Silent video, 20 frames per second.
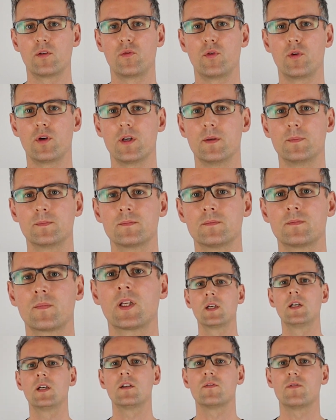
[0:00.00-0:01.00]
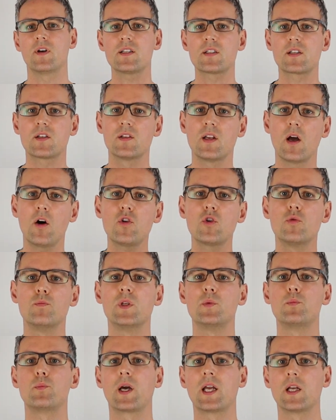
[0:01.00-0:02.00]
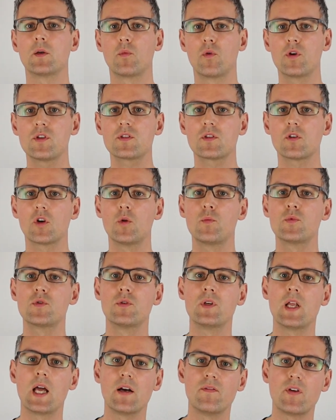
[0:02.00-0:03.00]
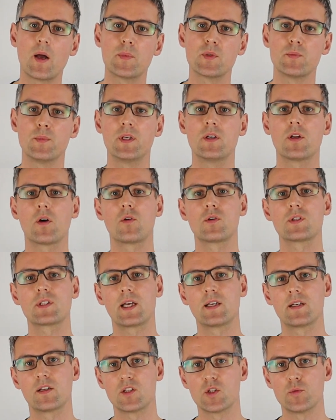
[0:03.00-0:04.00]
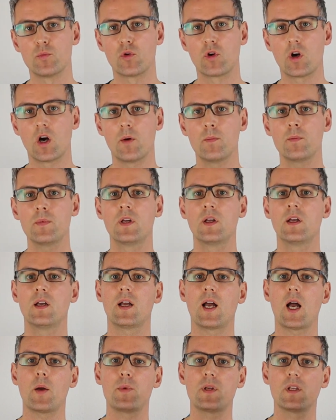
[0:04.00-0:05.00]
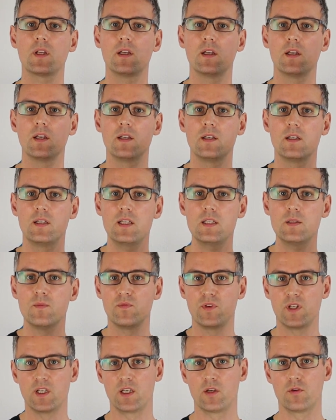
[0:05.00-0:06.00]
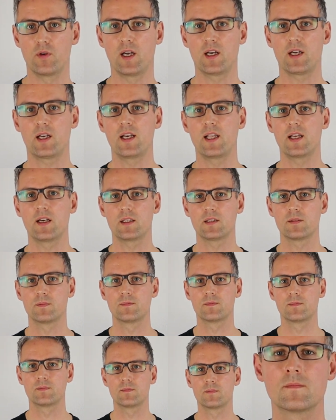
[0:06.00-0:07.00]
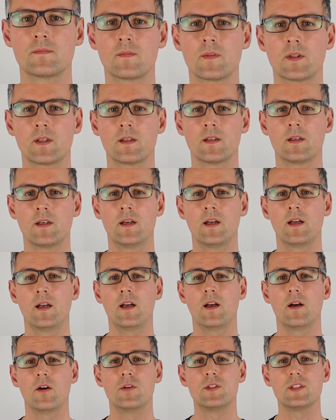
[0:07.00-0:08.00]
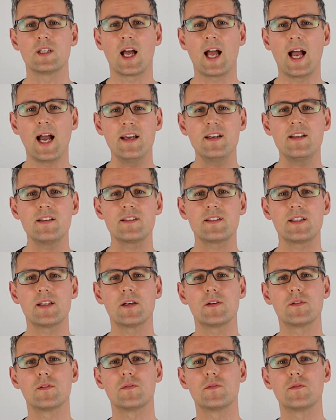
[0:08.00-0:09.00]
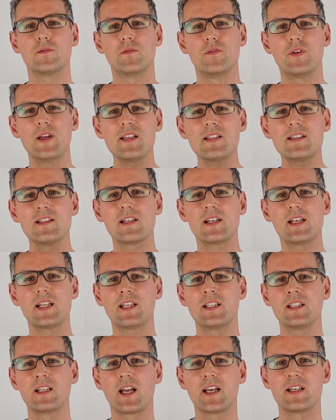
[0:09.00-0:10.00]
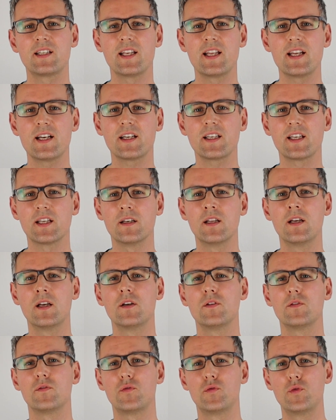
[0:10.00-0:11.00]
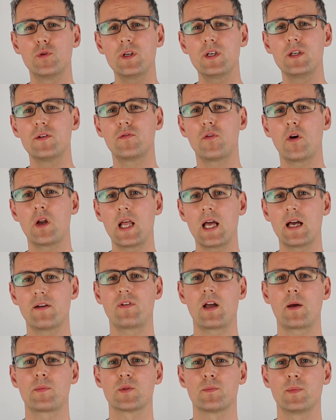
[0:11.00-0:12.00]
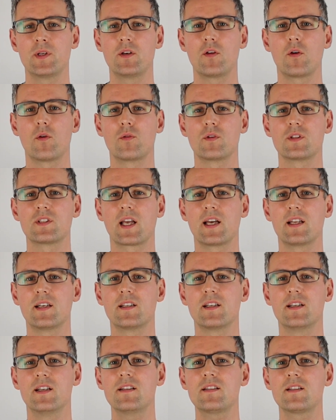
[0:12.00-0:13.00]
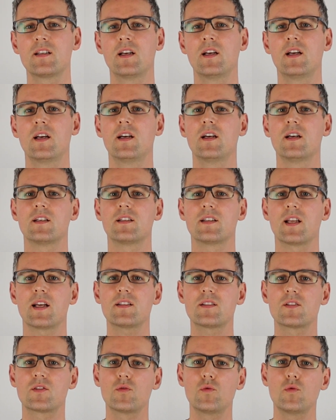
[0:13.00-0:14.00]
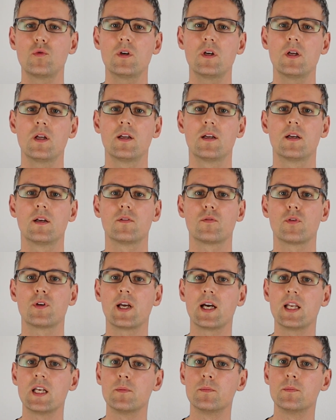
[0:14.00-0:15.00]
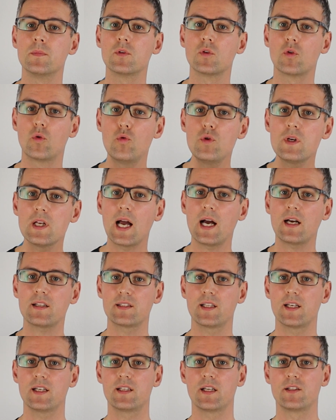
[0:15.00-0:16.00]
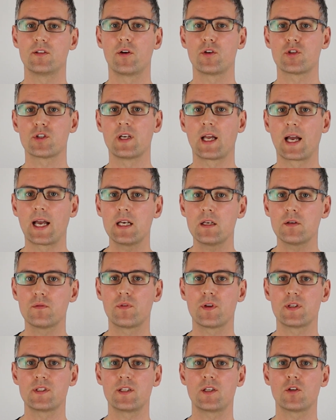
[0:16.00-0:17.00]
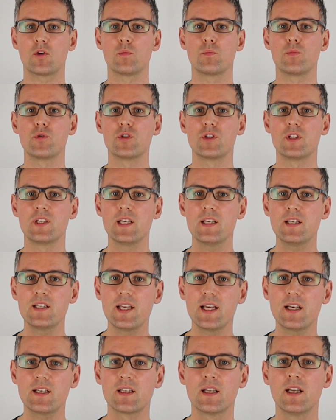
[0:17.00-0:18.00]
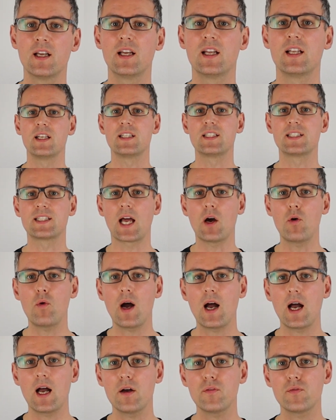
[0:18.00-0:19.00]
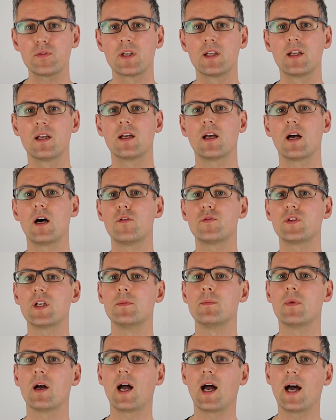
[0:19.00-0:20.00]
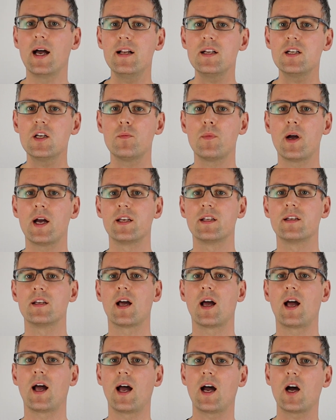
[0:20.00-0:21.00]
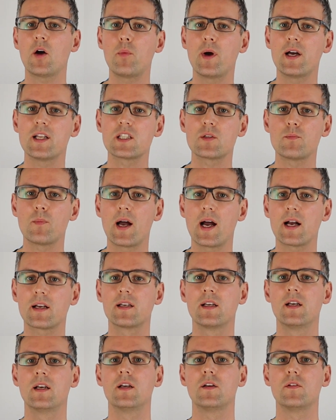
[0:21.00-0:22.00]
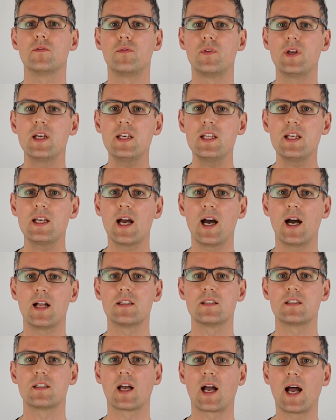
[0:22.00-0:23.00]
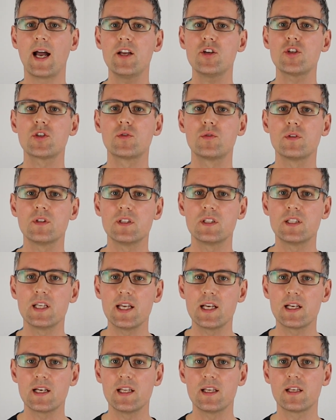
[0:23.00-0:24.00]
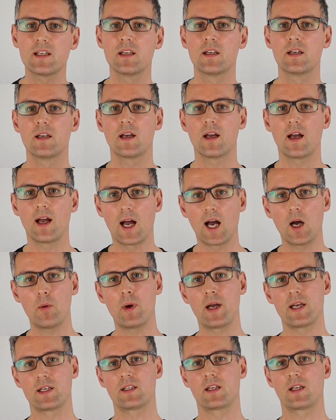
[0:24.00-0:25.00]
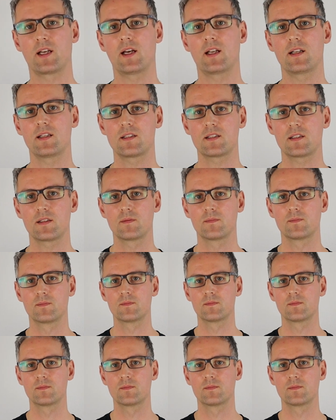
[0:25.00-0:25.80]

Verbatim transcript: erfülle. Was genau du mitbringen musst, um so eine Erwerbsminderungsrente zu bekommen, habe ich in diesem Video erklärt. Und eines der wesentlichen Kriterien für die volle Erwerbsminderungsrente ist, dass du von einem Gutachter der deutschen Rentenversicherung bestätigt, dauerhaft auf dem allgemeinen Arbeitsmarkt weniger als drei Stunden täglich arbeiten kannst.